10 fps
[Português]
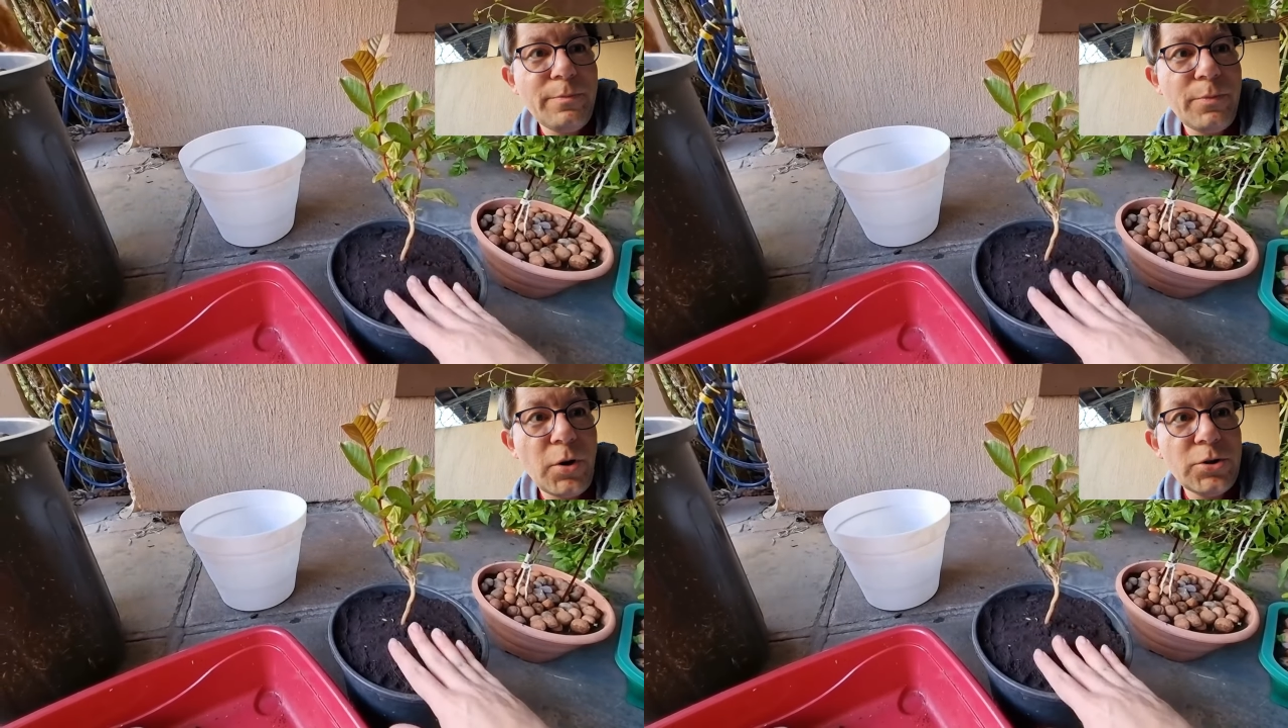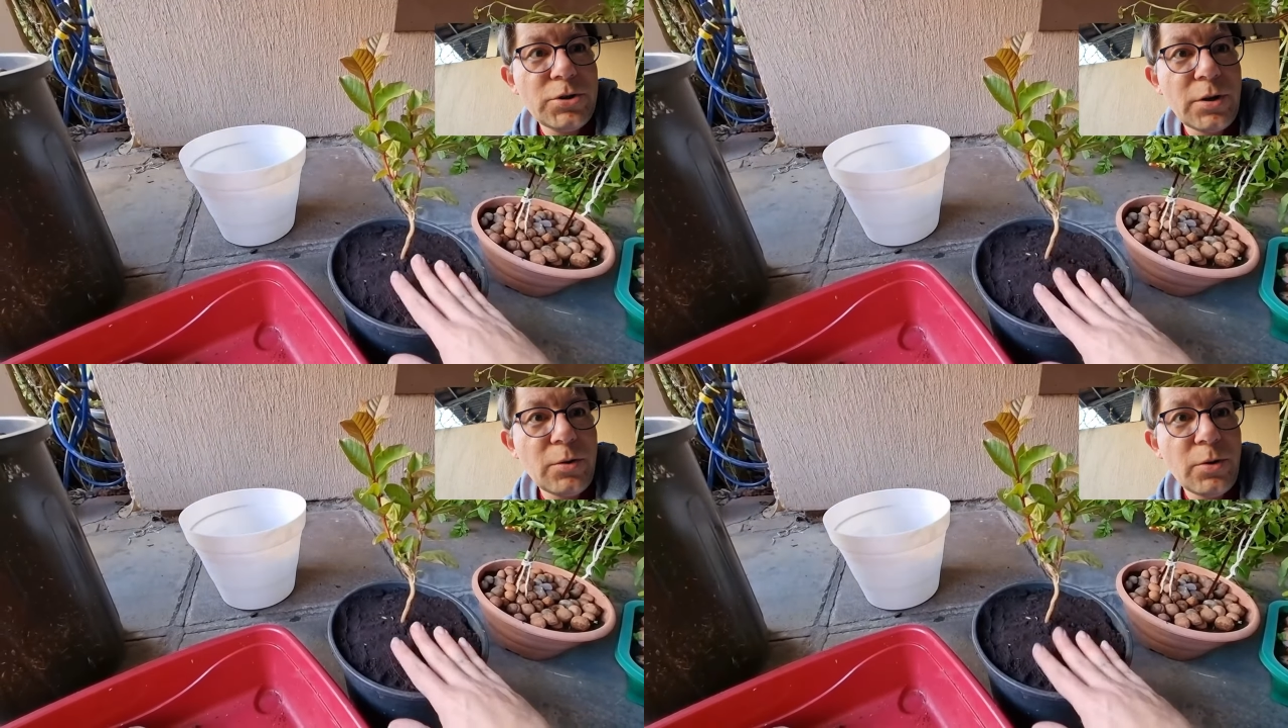pode
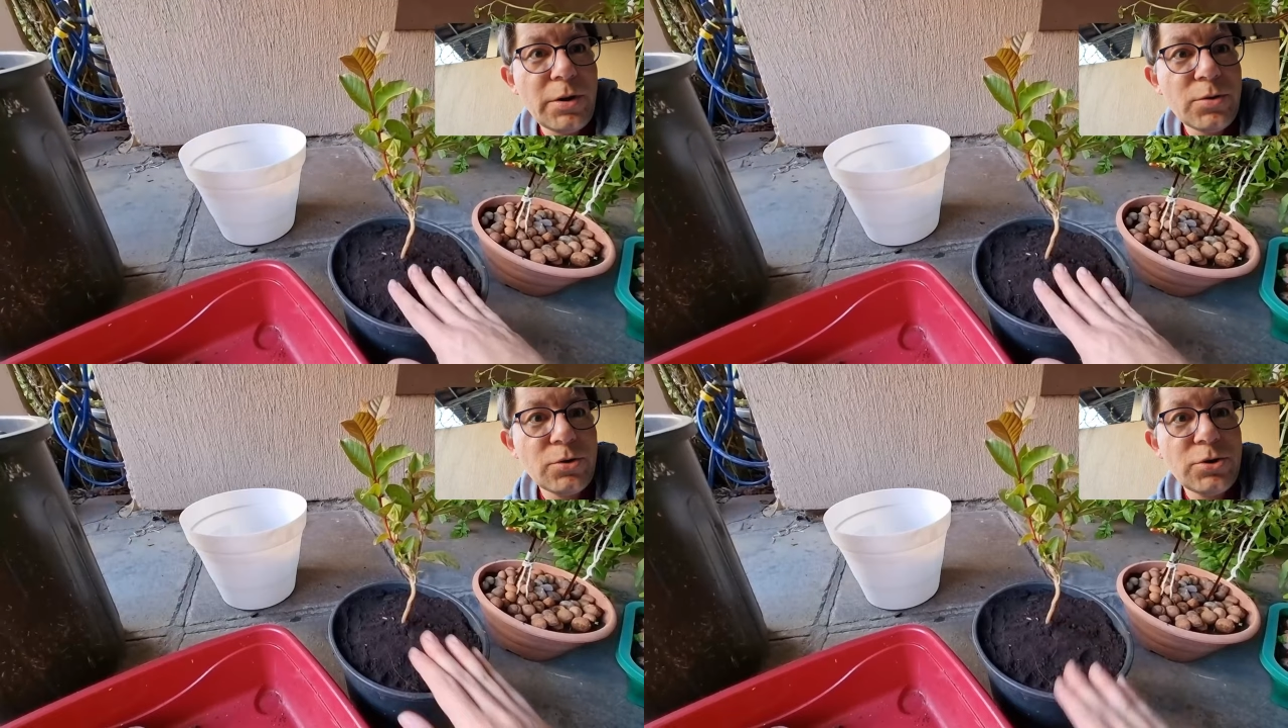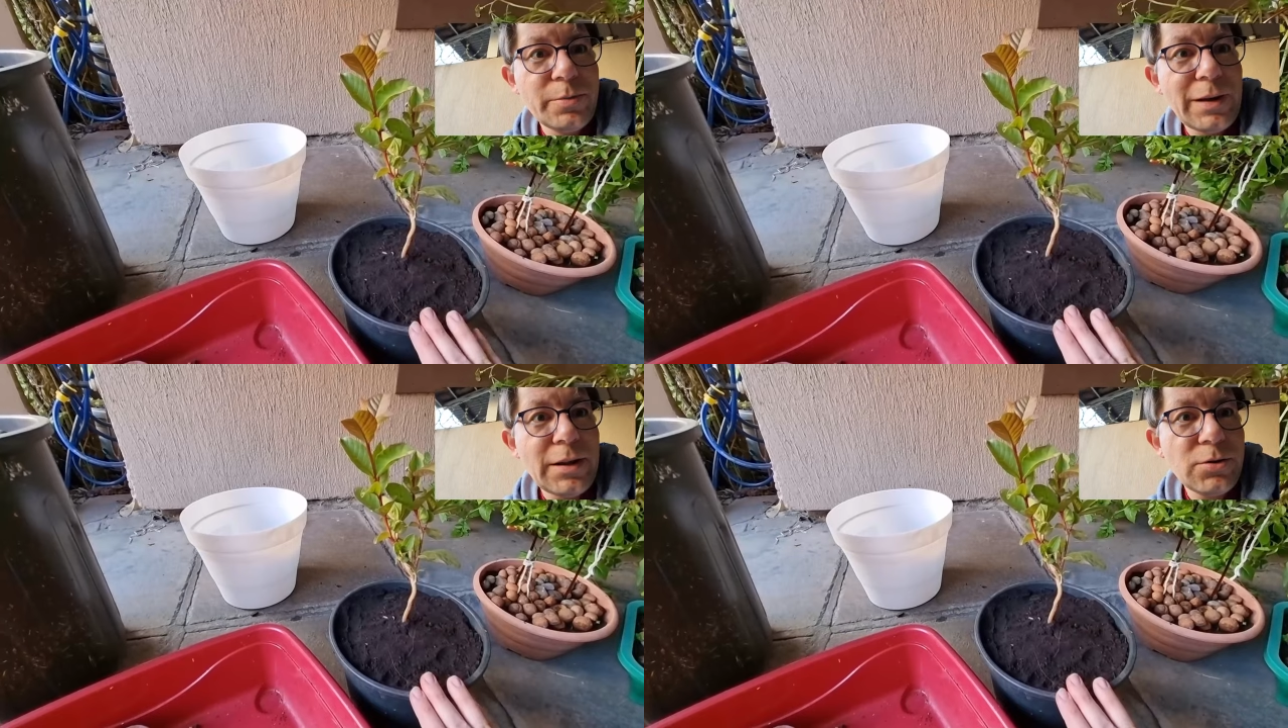ter o risco de
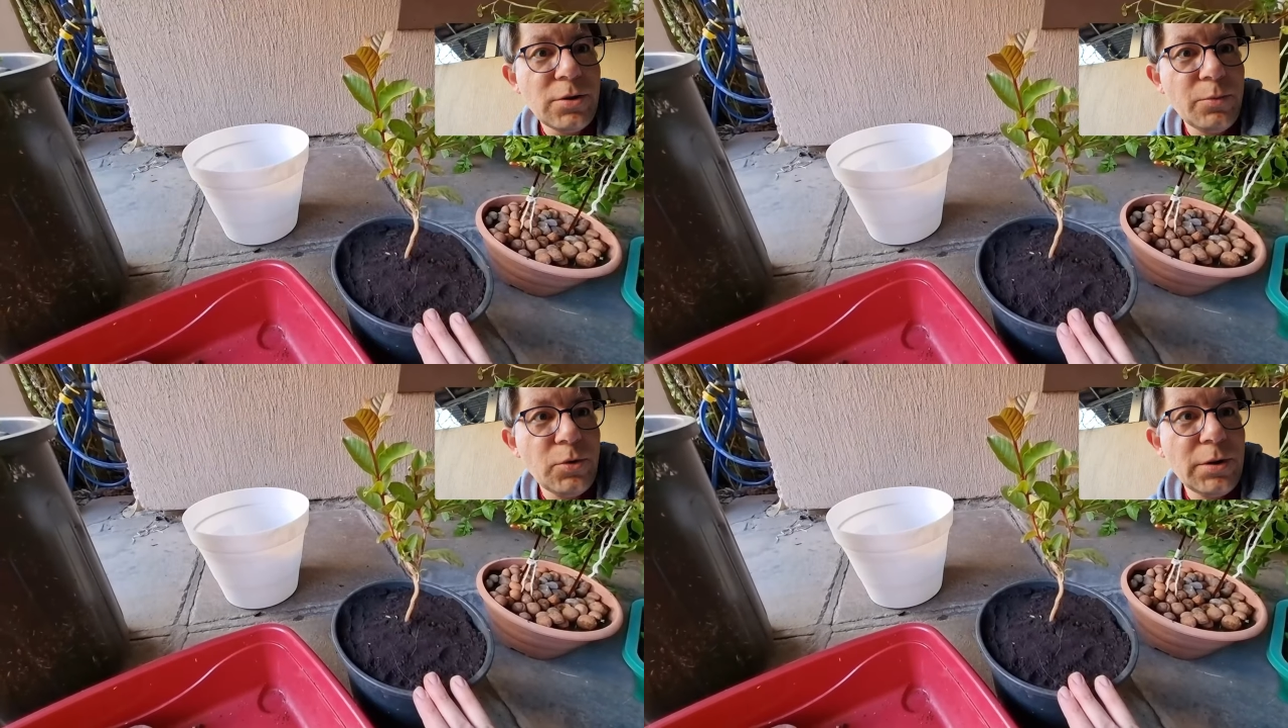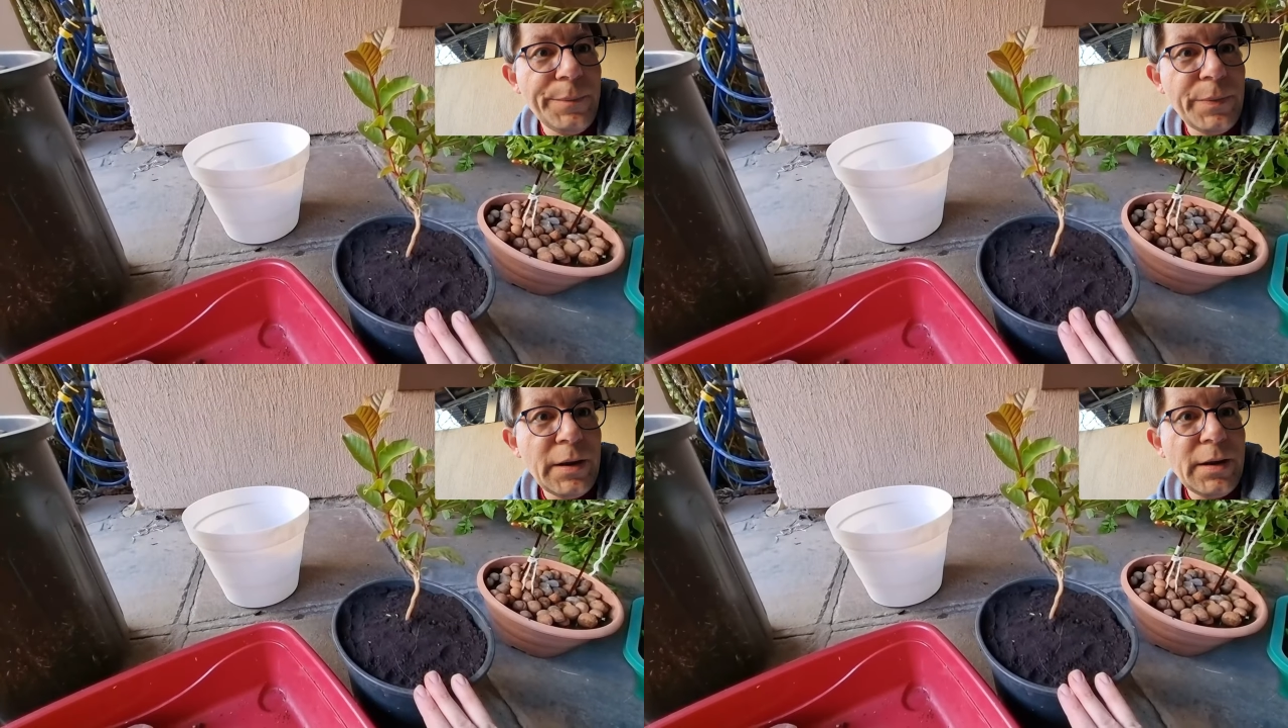matar sua muda
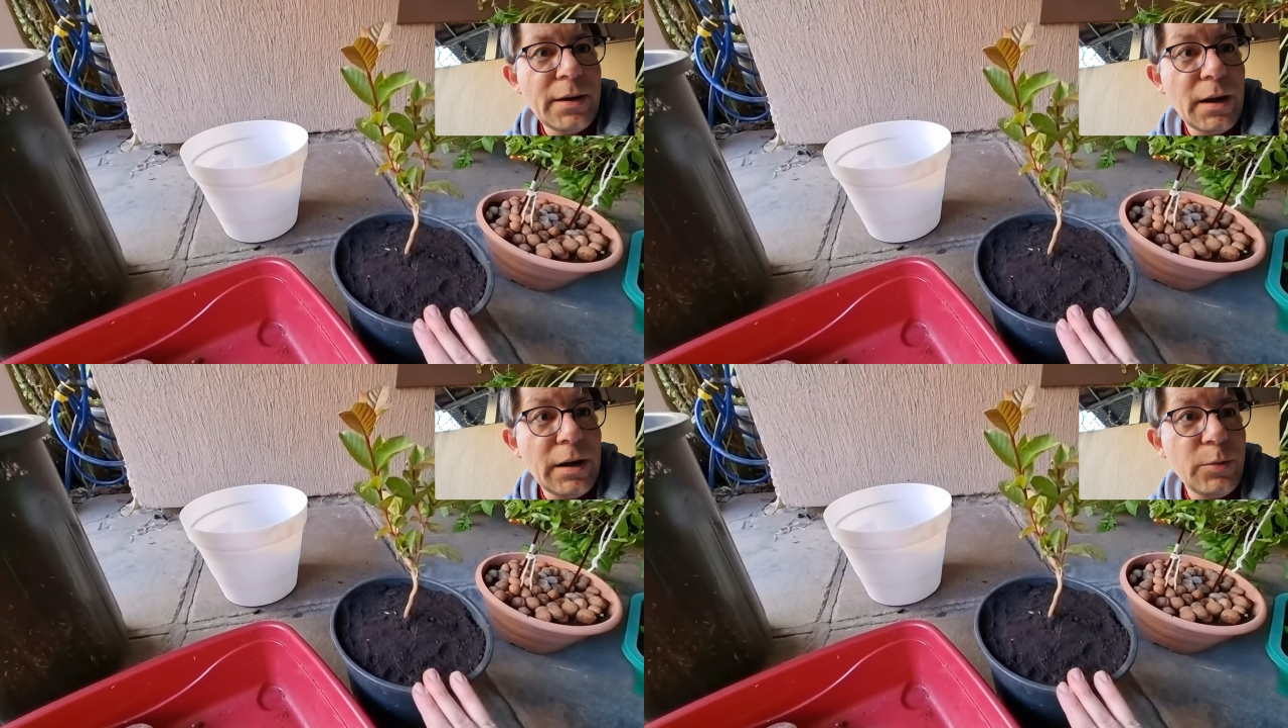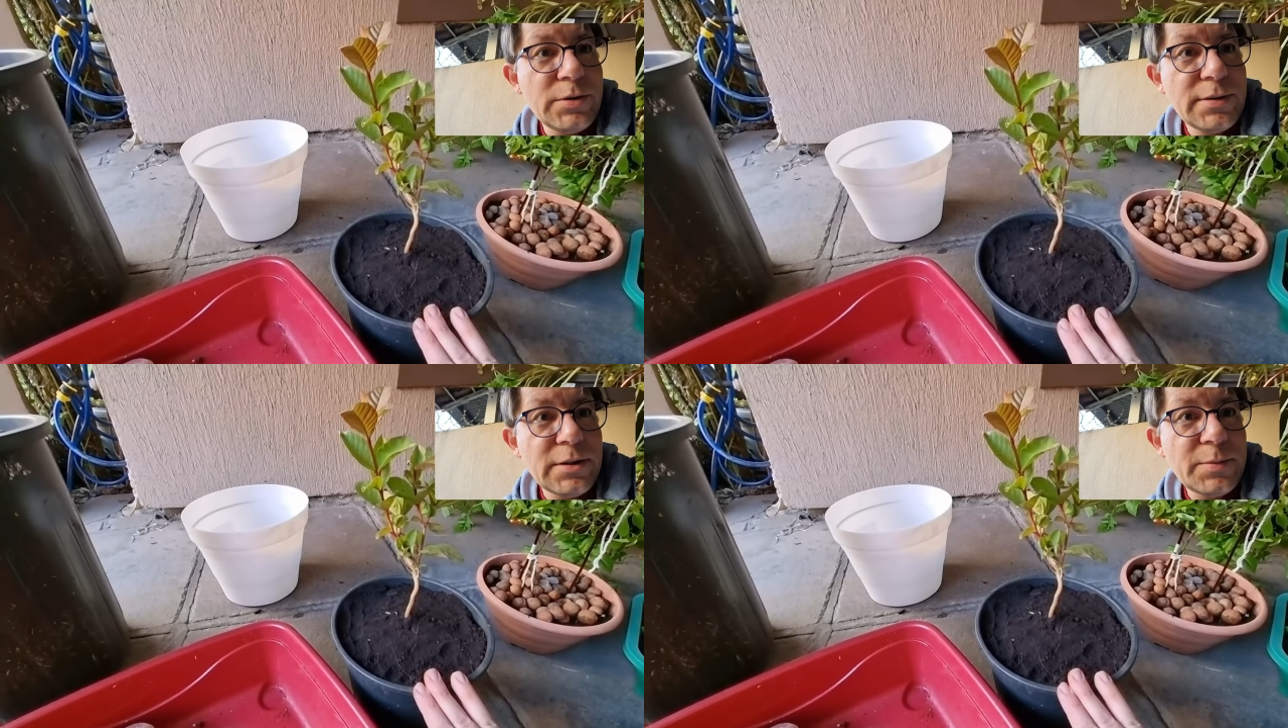que acabou de
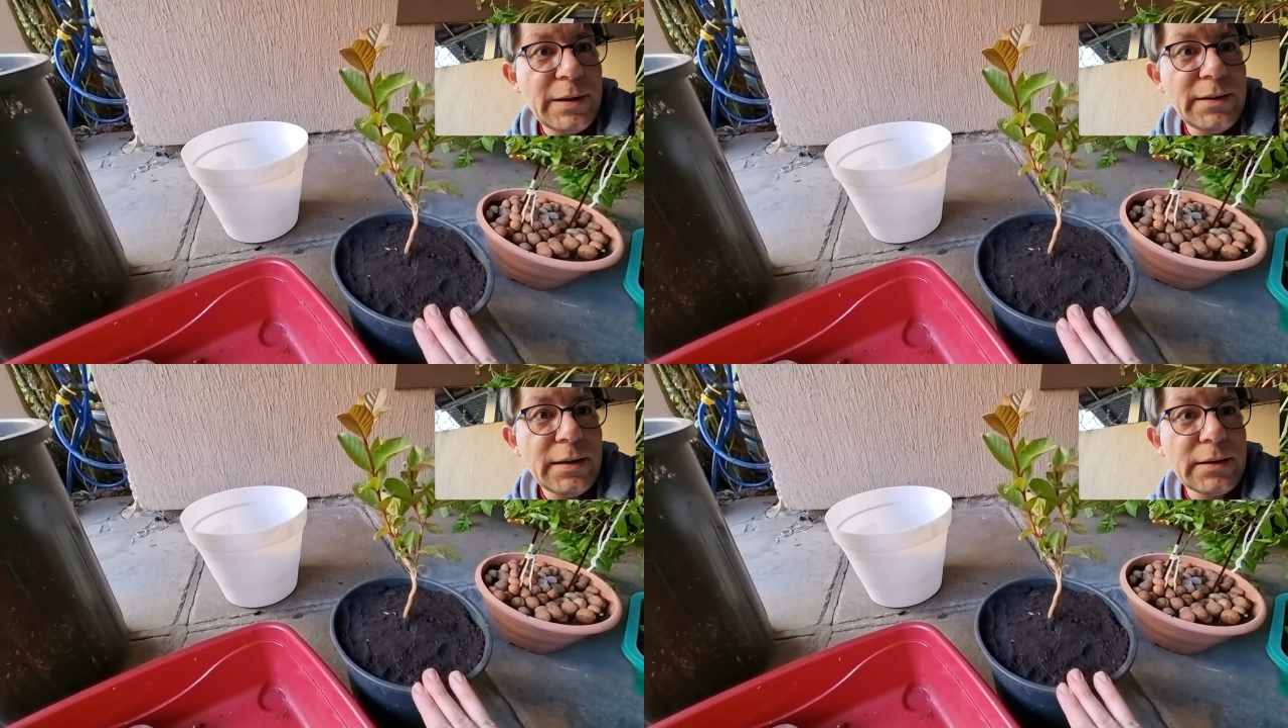ser transplantada.